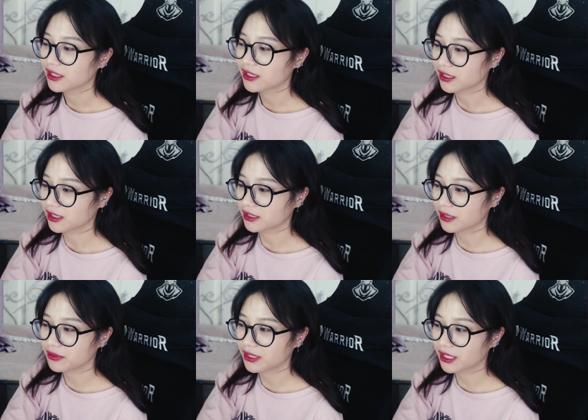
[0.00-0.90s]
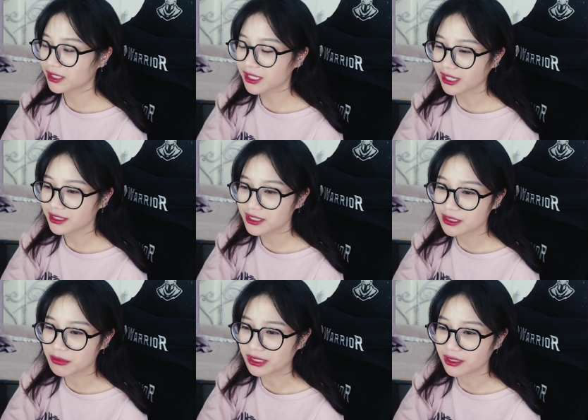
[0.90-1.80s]
uh, tại vì là tất cả những cái
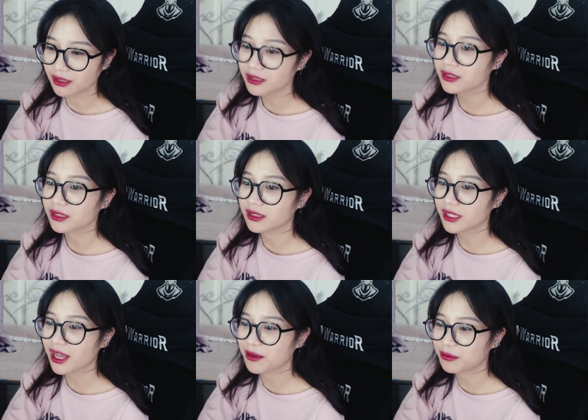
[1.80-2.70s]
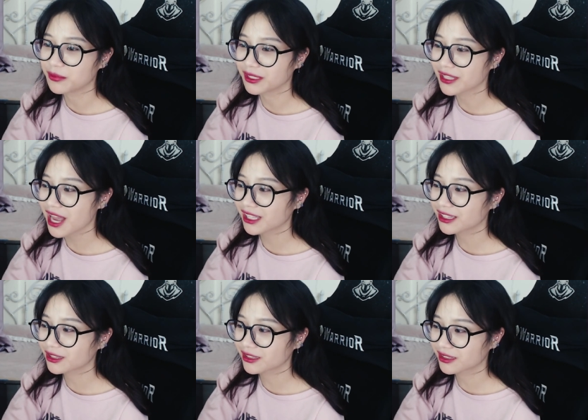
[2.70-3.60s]
gì mình nhớ tới là mình đã
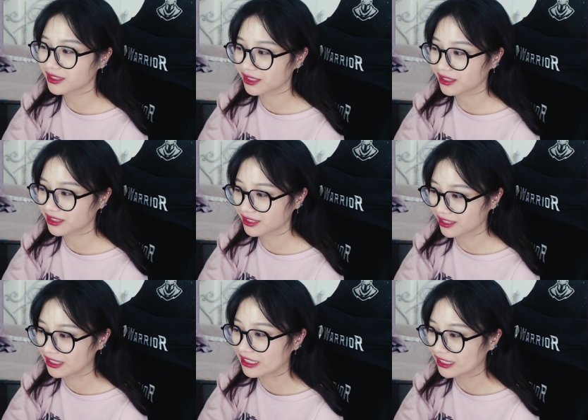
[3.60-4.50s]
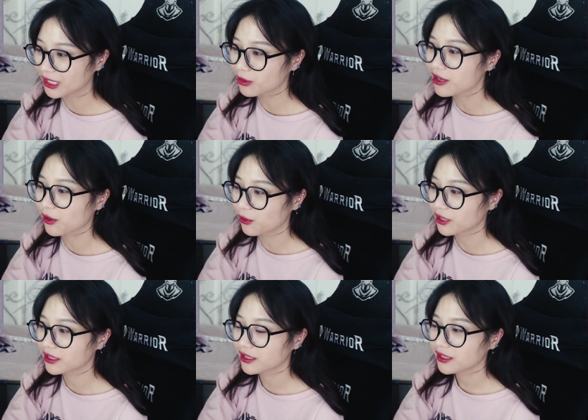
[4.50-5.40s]
cực, cực kỳ tiêu cực
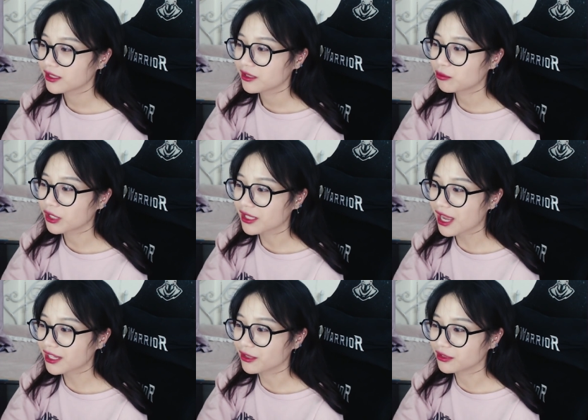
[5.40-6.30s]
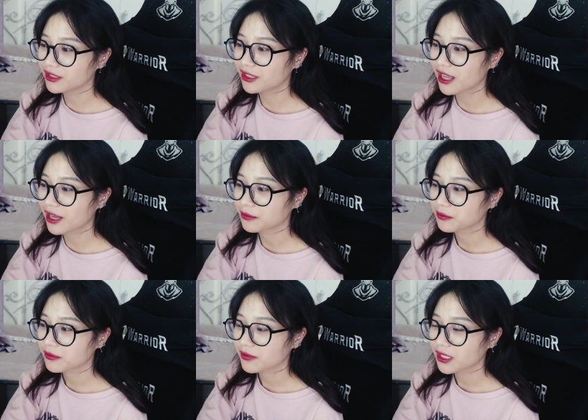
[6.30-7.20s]
luôn mình đã kiểu như là
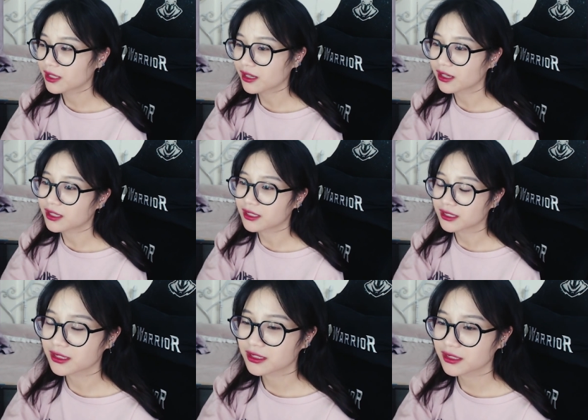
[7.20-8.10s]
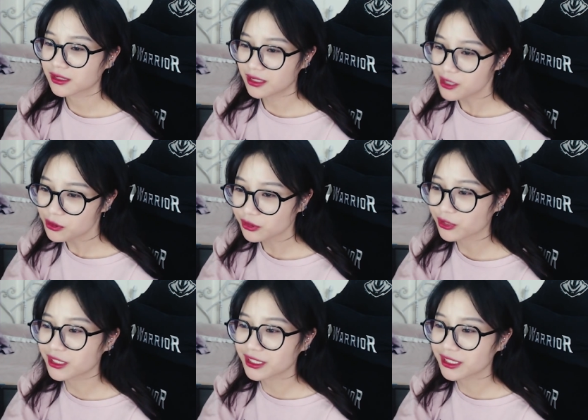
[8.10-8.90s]
uh, yêu rồi chia